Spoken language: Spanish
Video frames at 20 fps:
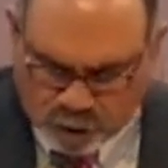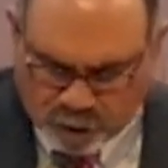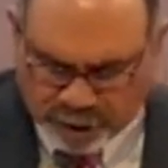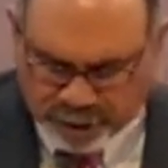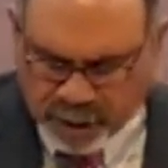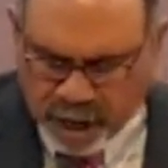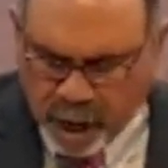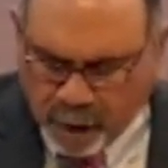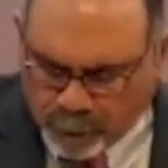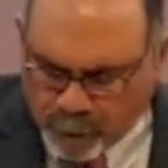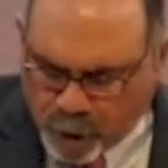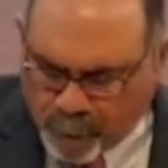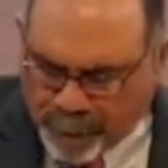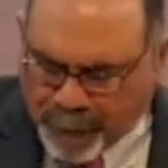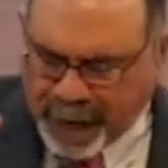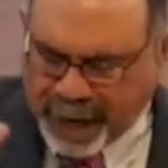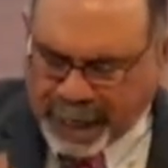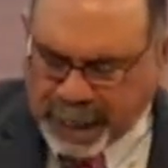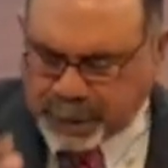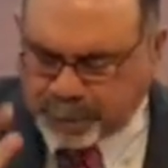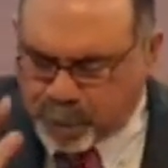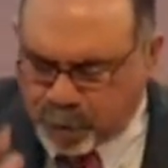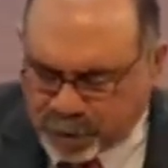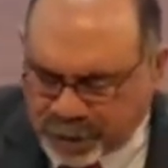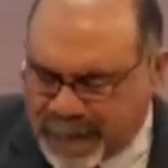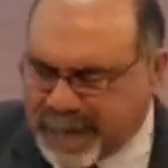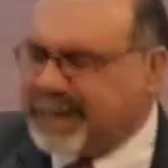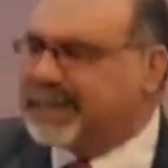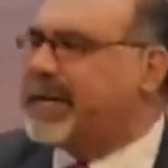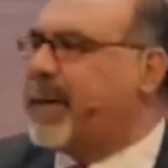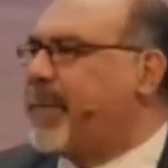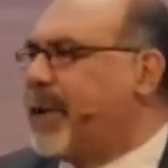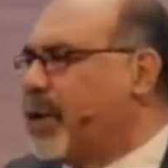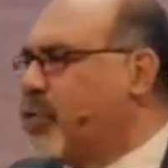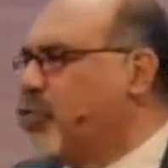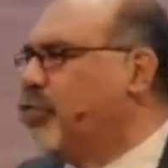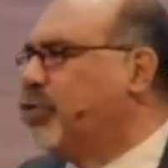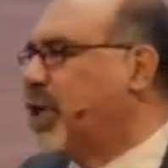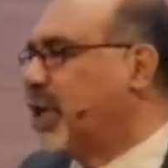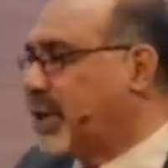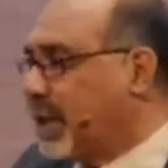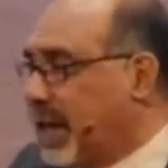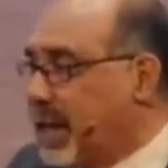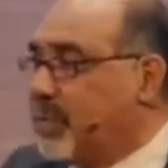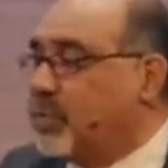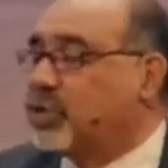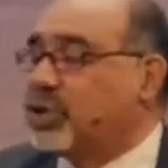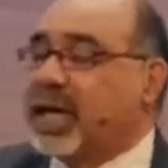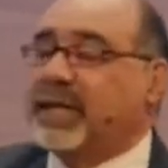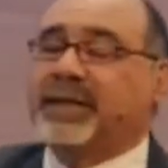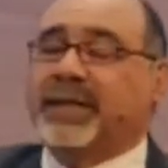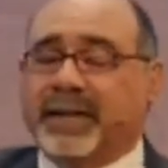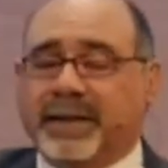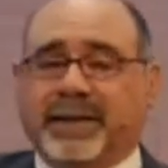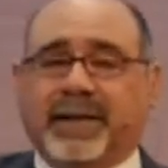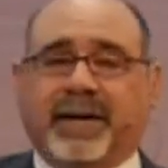para responder esa pregunta tenemos que entender que